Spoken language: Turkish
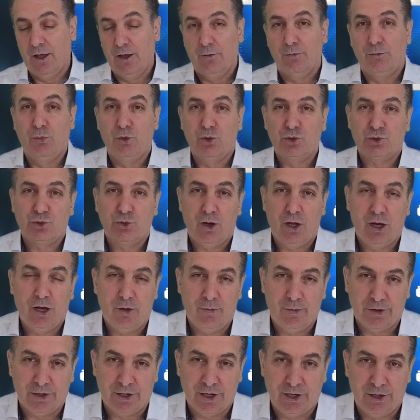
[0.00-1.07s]
Bu şu
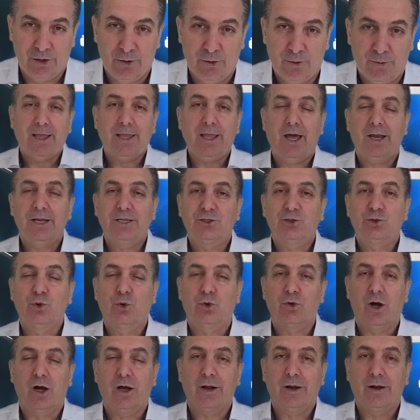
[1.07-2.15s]
anlama geliyor. Yani
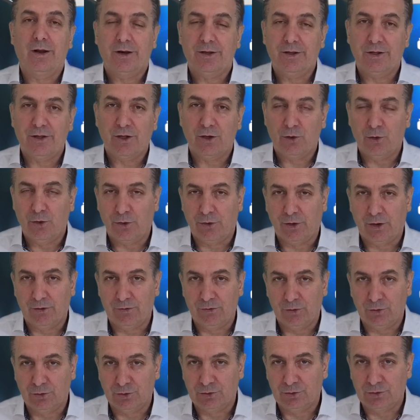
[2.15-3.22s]
sokaklarda da
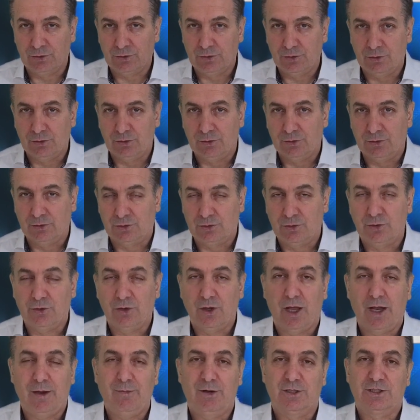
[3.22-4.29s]
koronavirüsün
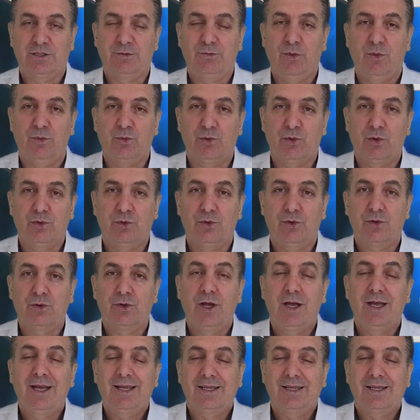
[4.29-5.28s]
yayılması mümkündür.